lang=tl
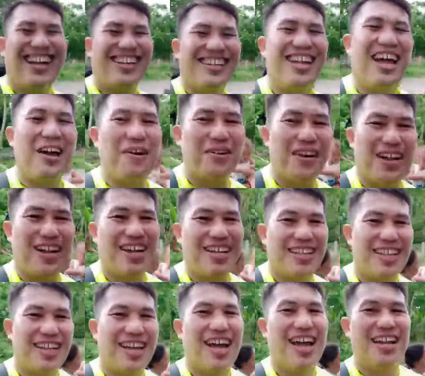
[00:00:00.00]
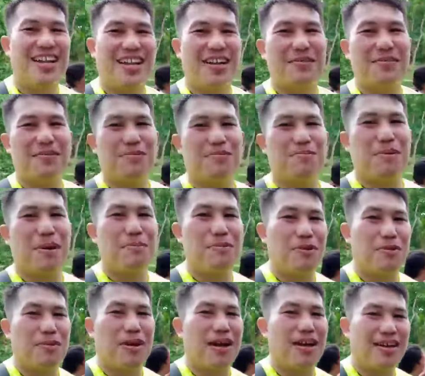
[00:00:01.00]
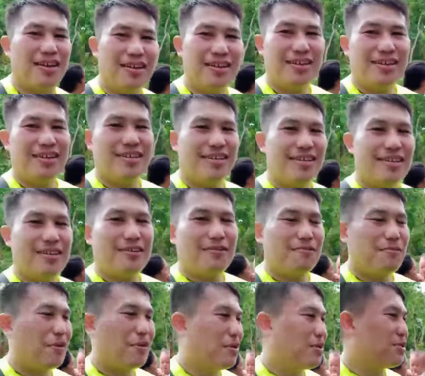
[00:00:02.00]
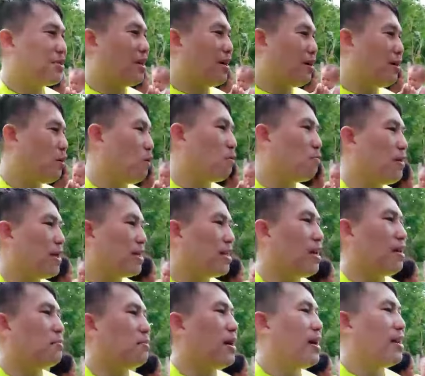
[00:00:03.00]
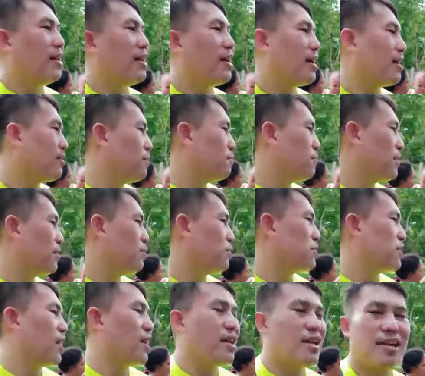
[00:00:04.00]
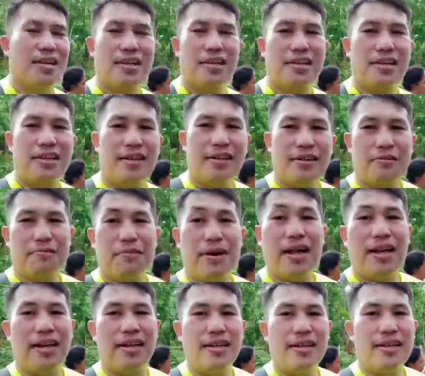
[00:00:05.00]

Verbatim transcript: Di ako lang itagani ng pabor ba. Pero sa uban na mahal na ang ubang lote. Mahal.